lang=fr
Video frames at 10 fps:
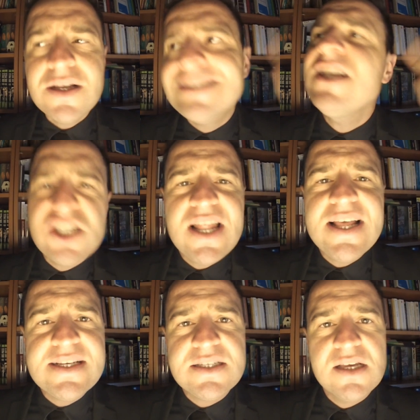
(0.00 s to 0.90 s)
Los
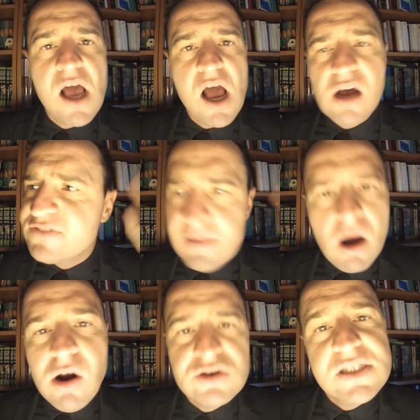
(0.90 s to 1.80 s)
Angeles, of
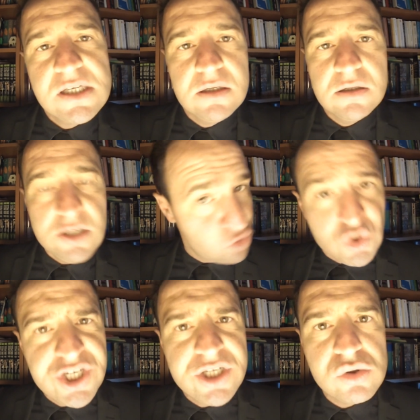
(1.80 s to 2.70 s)
Democracy. Ils sont chez